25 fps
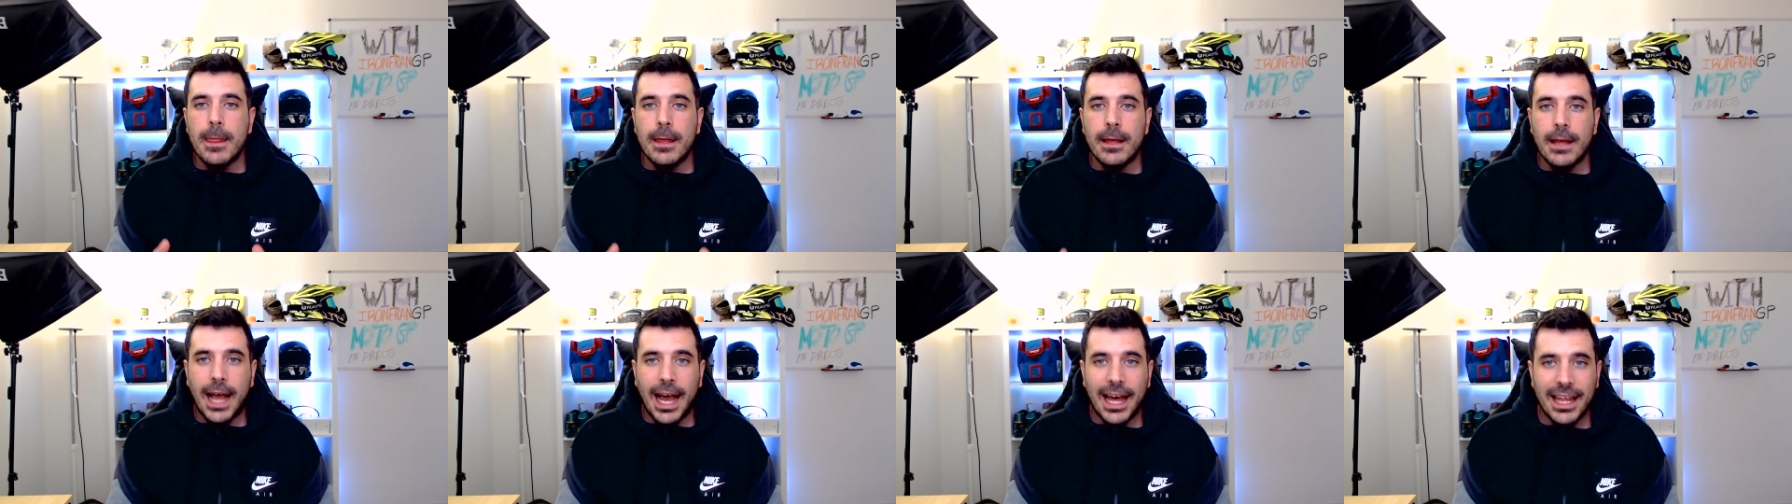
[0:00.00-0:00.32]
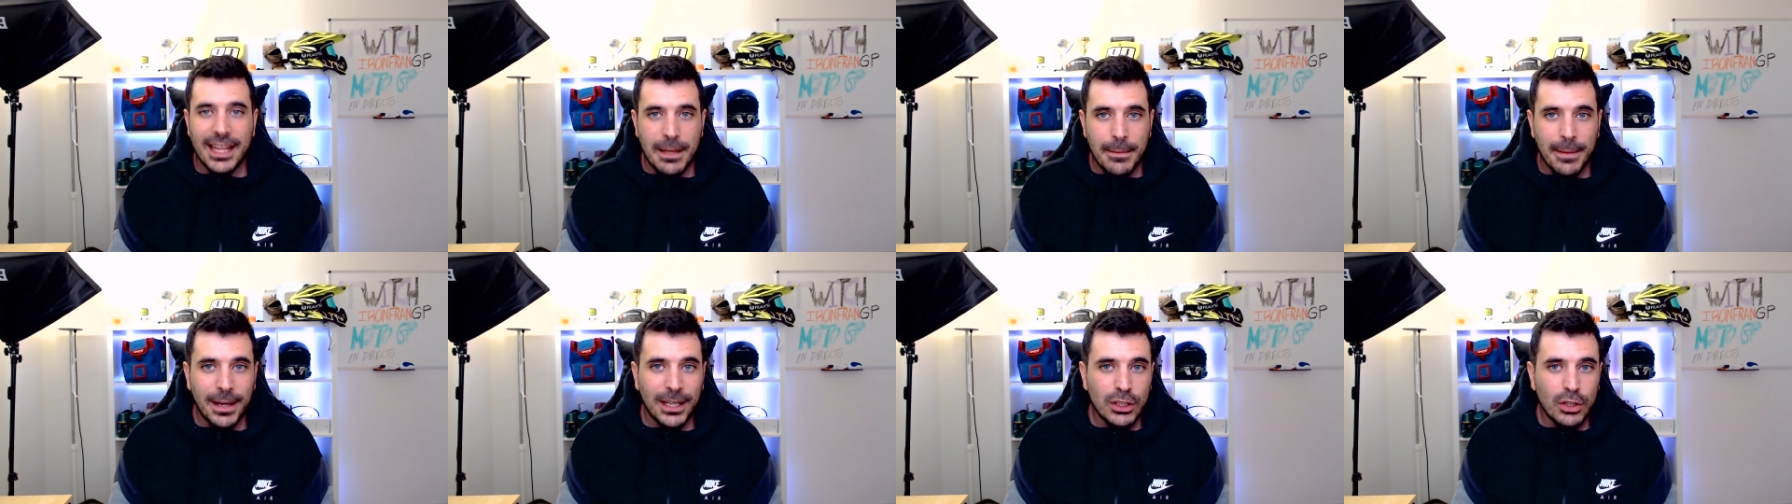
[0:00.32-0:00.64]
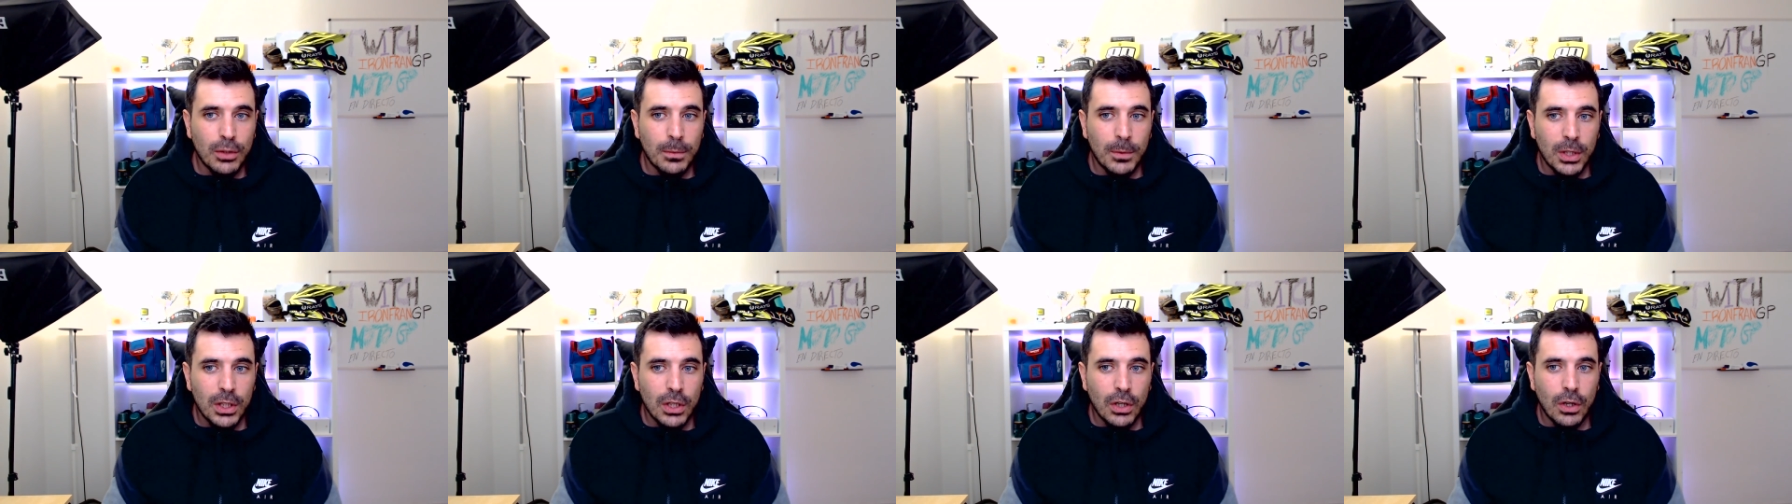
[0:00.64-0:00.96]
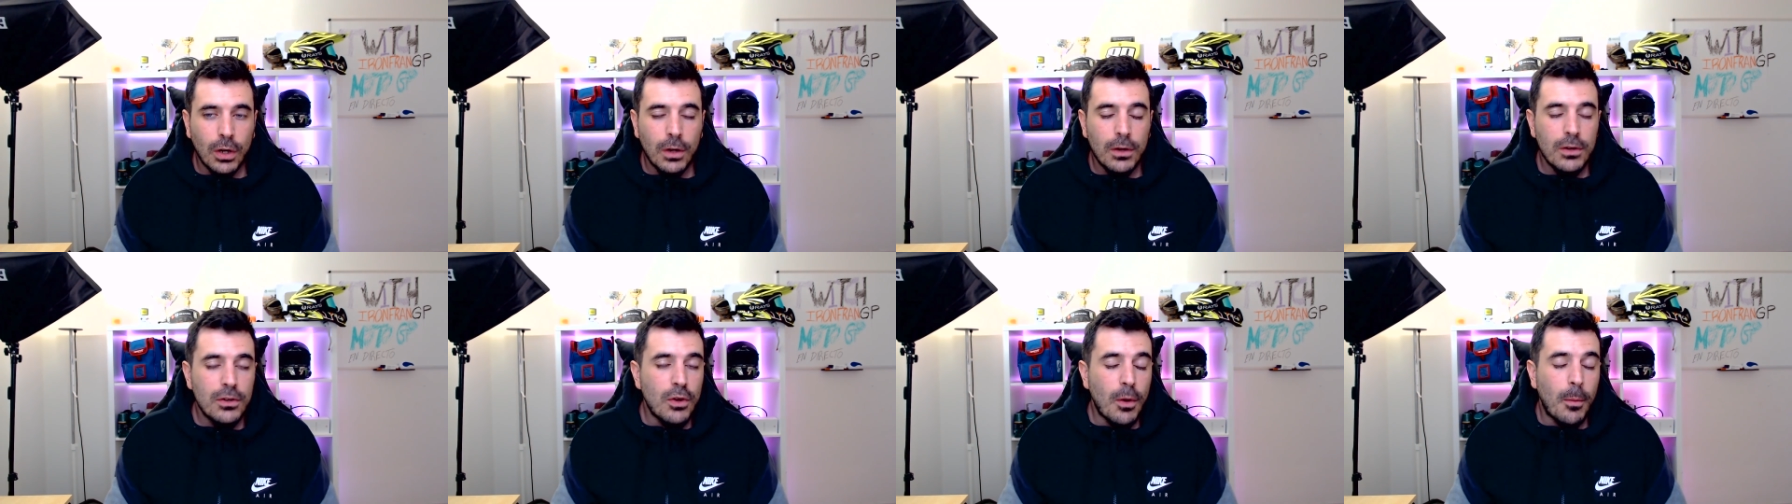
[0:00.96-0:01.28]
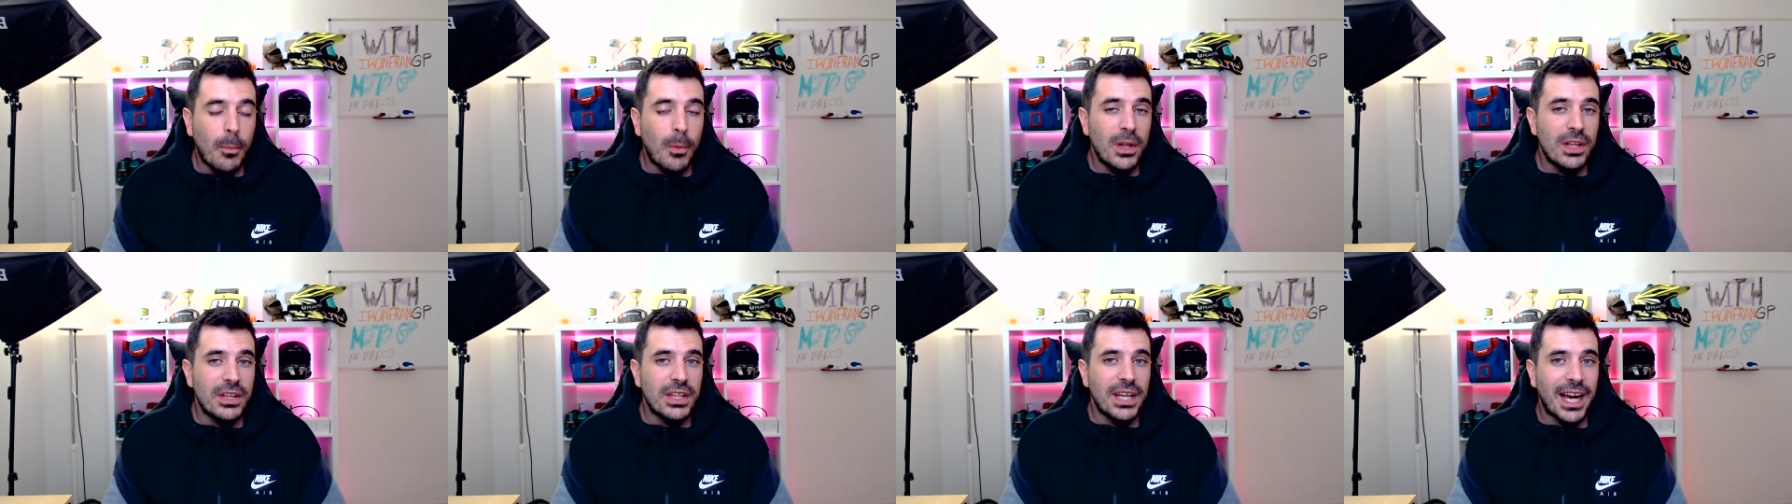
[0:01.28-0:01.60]
Además, como digo, no
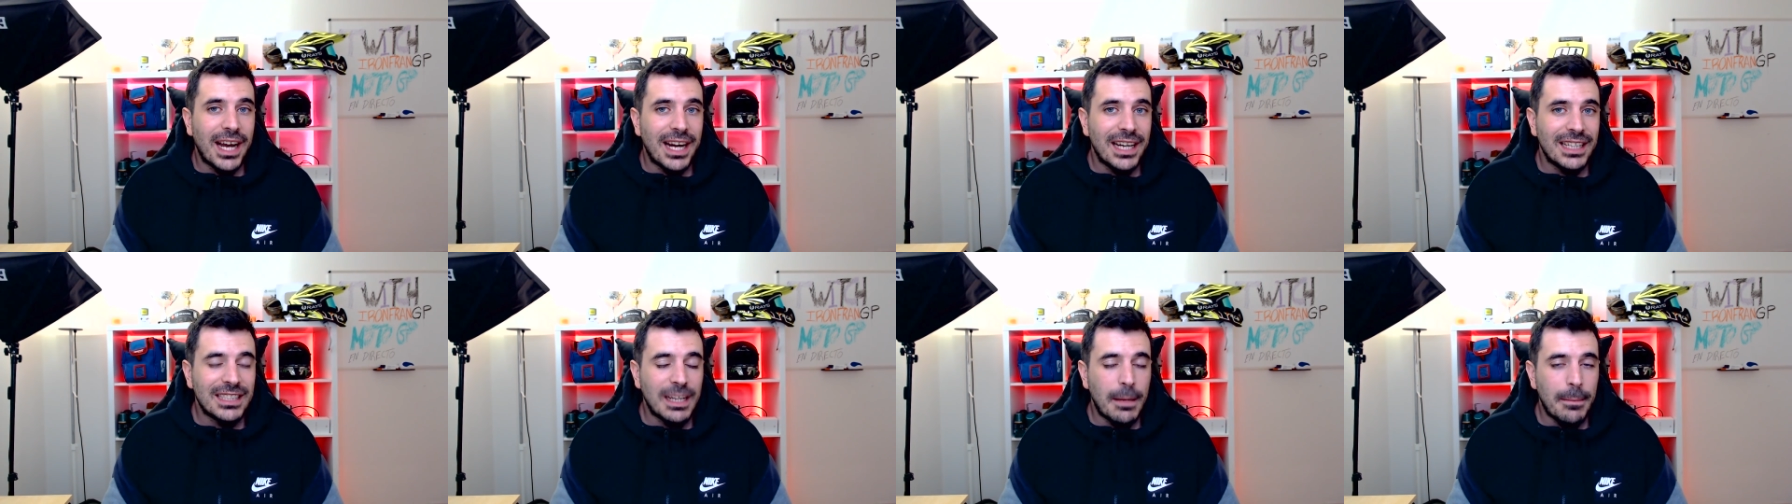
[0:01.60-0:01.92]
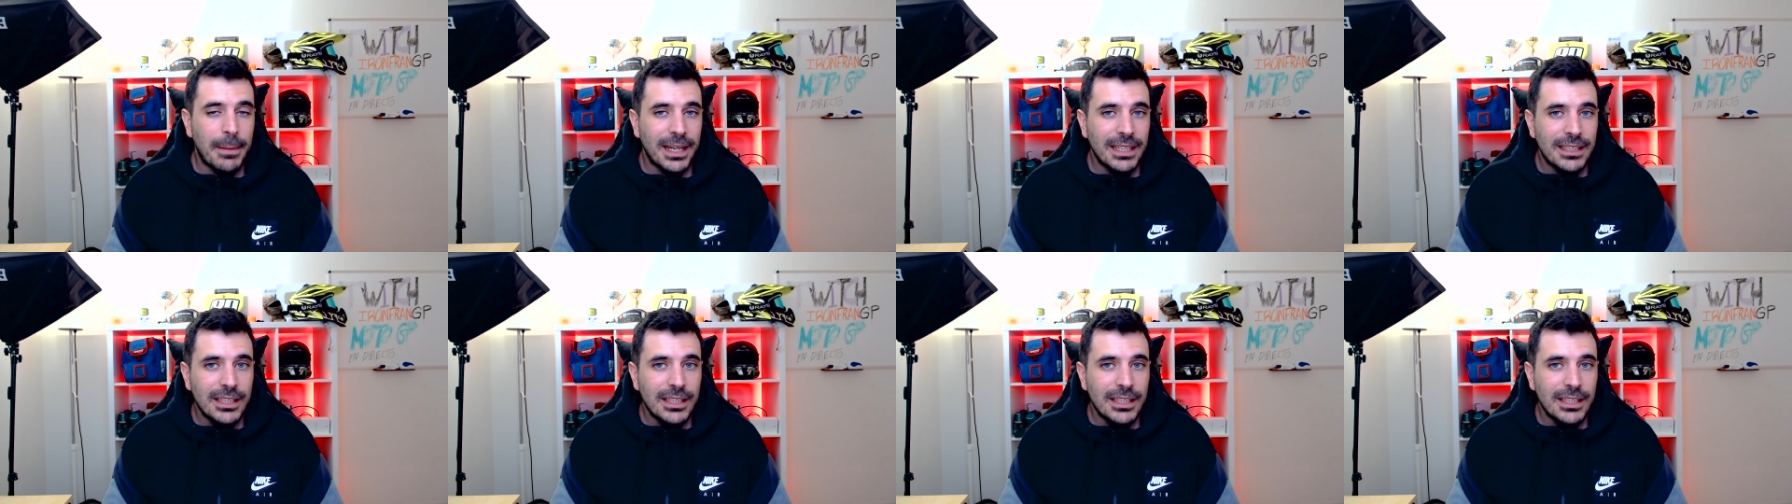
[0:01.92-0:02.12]
pueden dejarle escapar a